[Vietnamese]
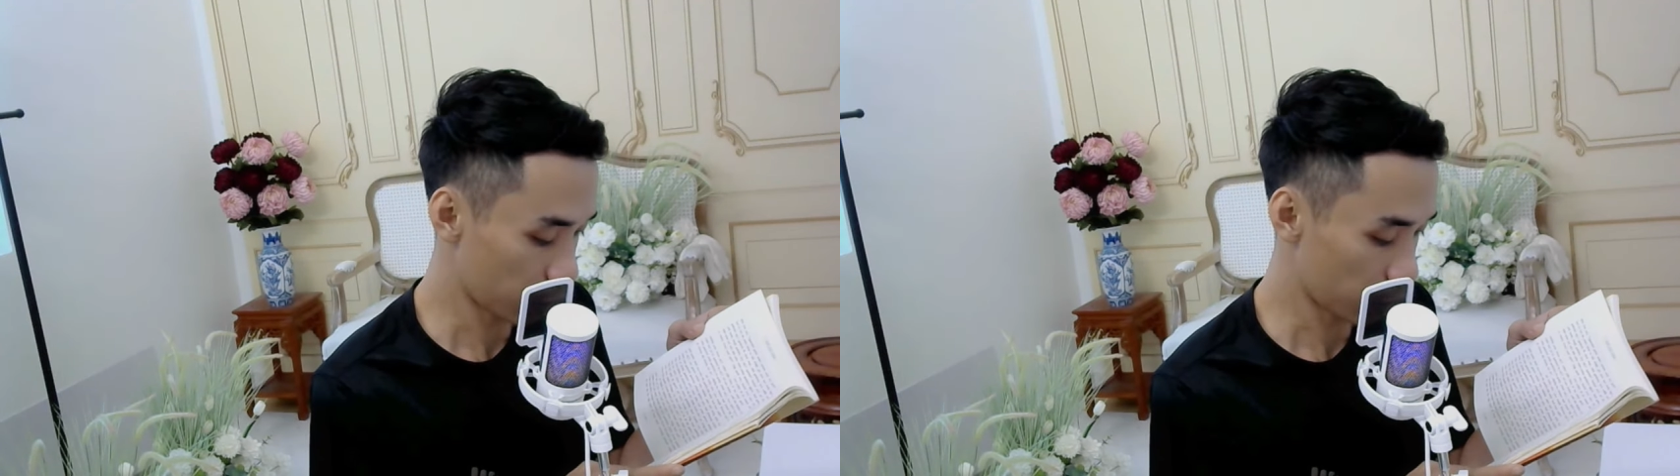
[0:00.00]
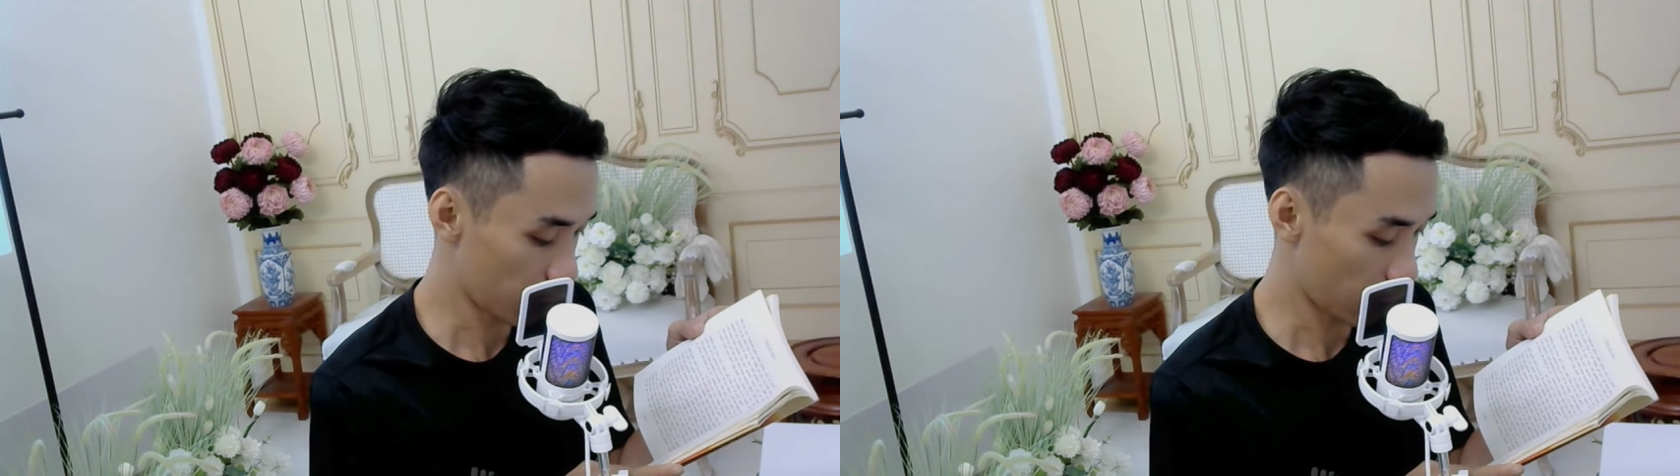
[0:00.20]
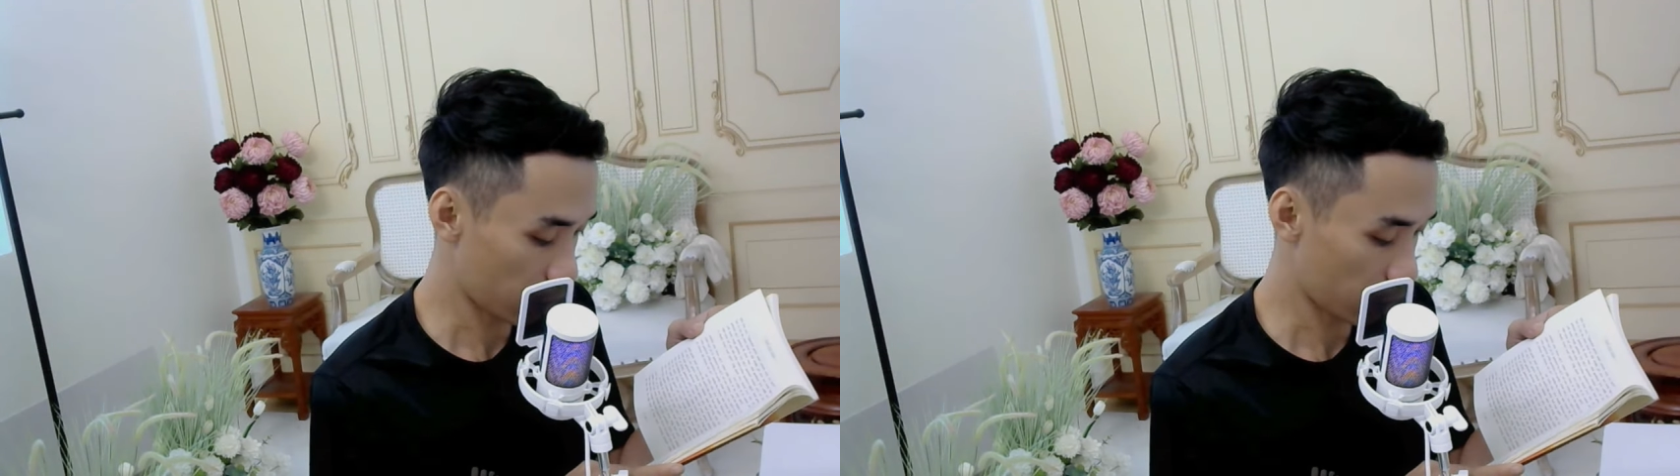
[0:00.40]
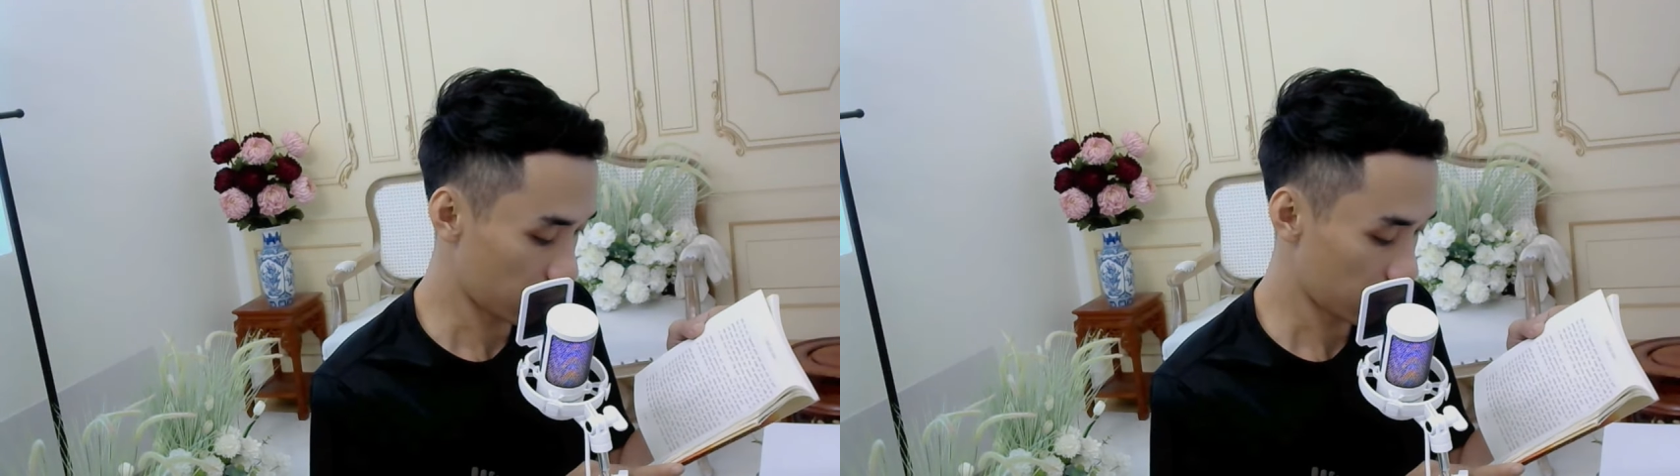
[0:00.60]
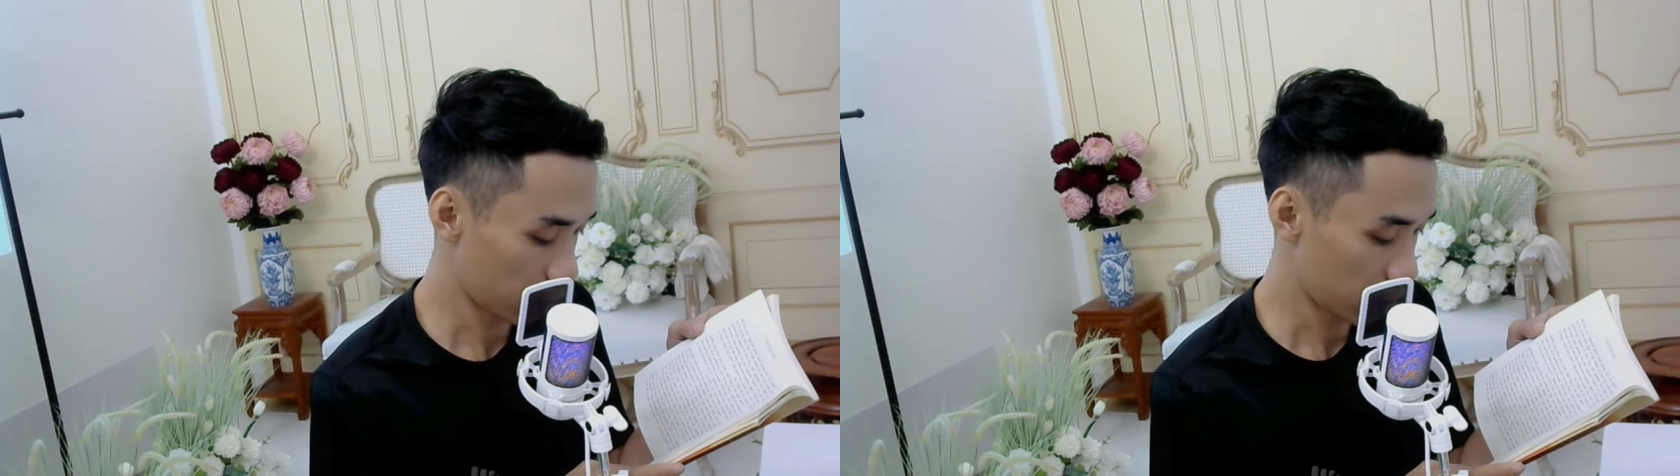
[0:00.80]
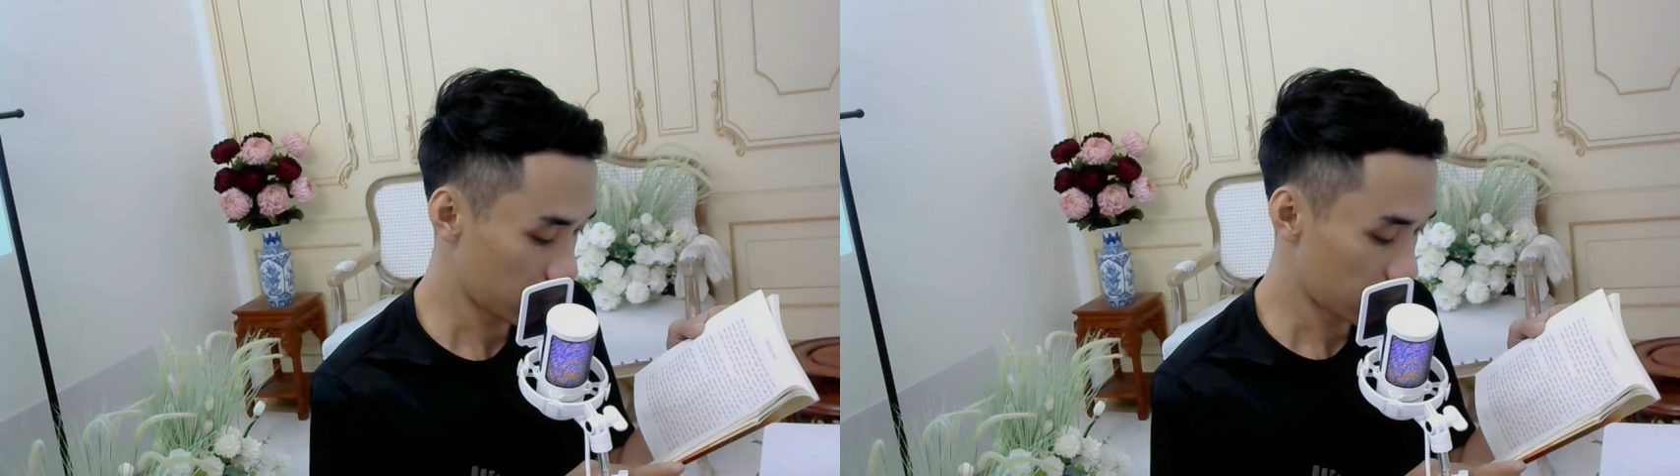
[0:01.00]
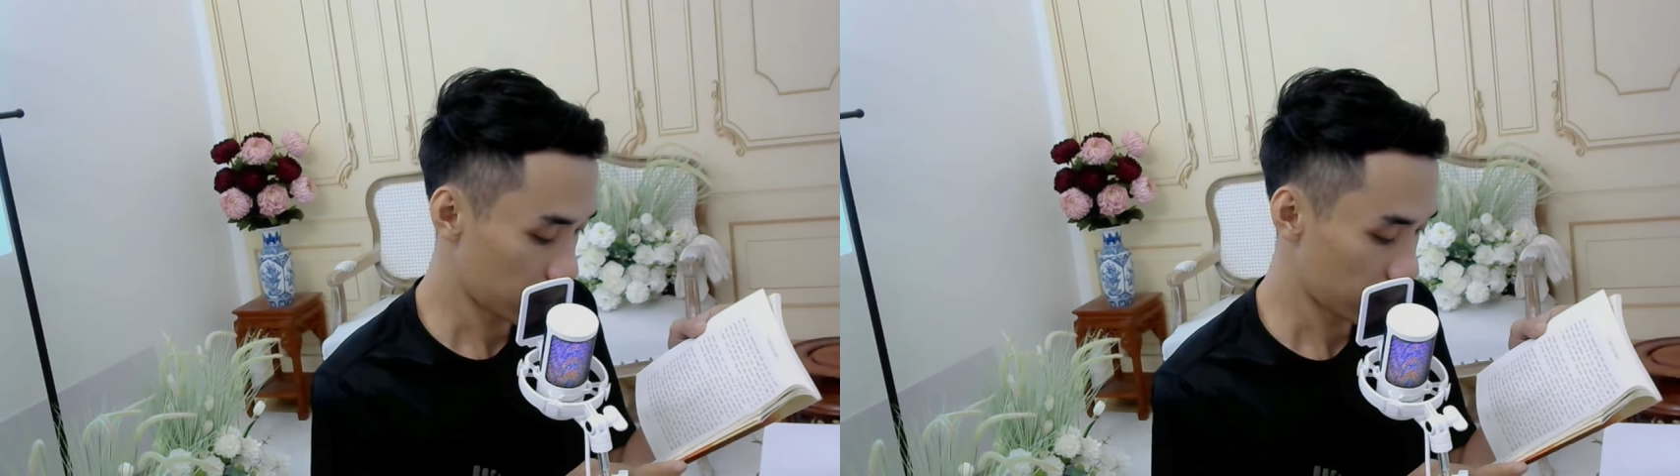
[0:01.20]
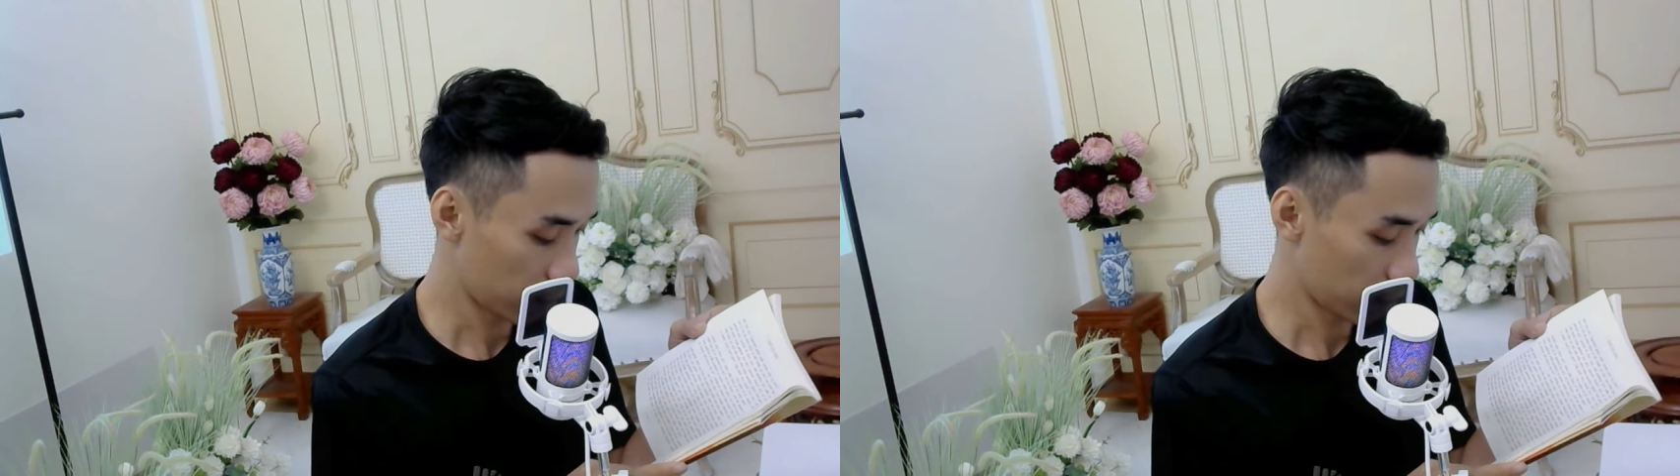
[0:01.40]
cậu
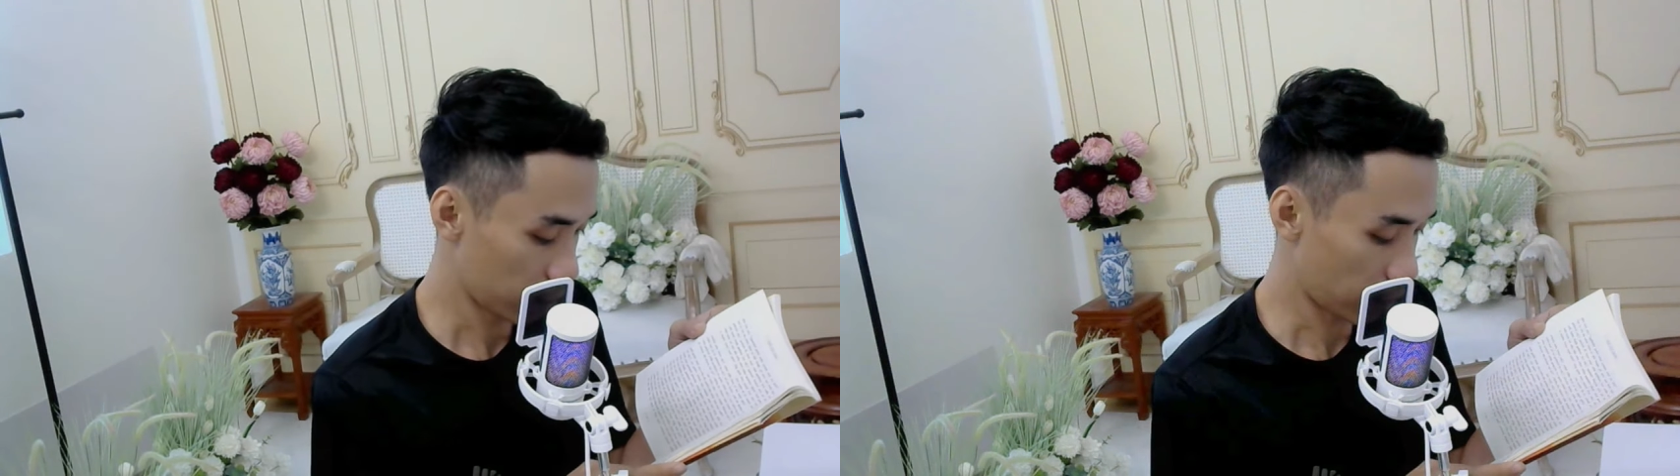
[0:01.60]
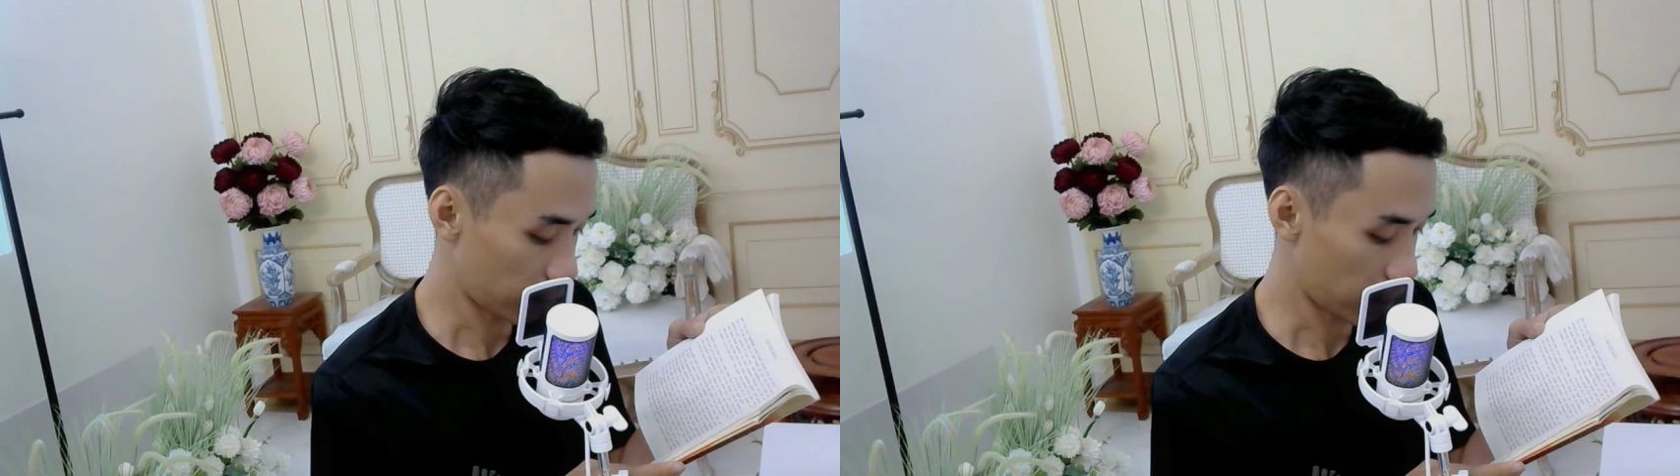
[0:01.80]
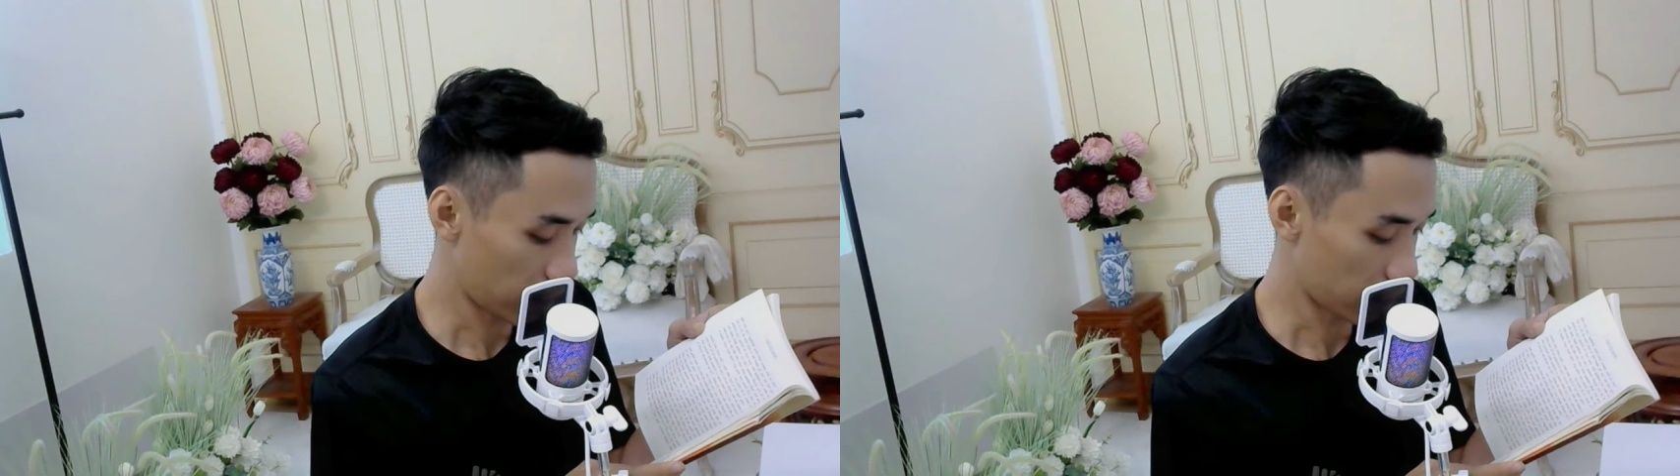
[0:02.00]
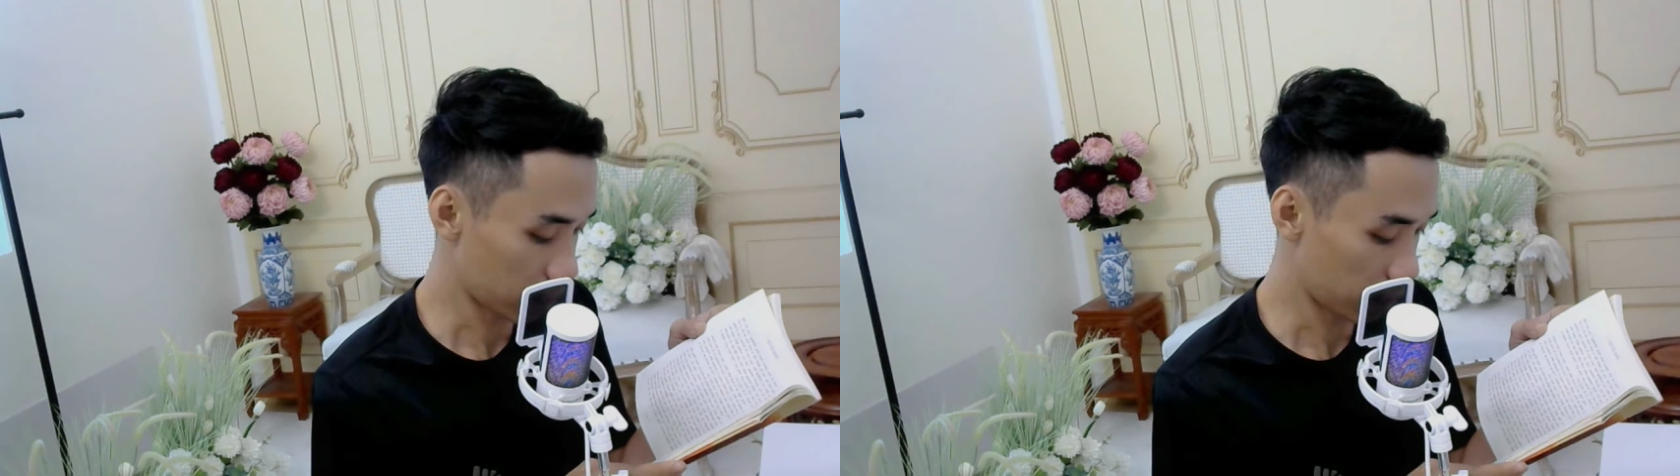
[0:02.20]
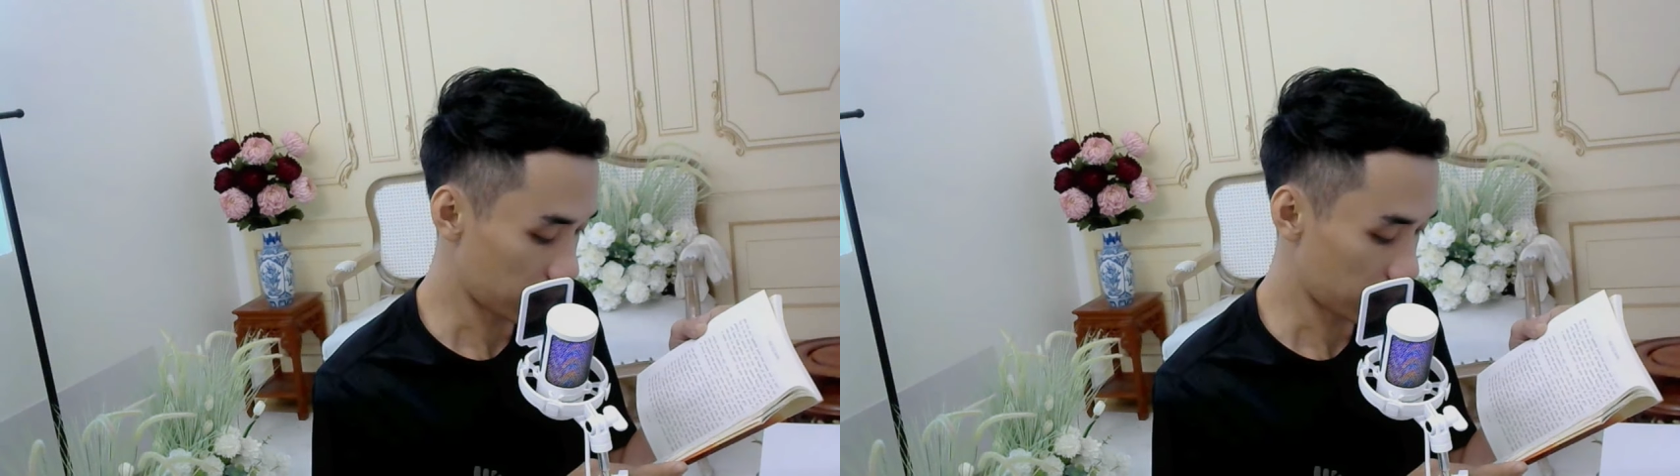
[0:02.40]
và về kinh nghiệm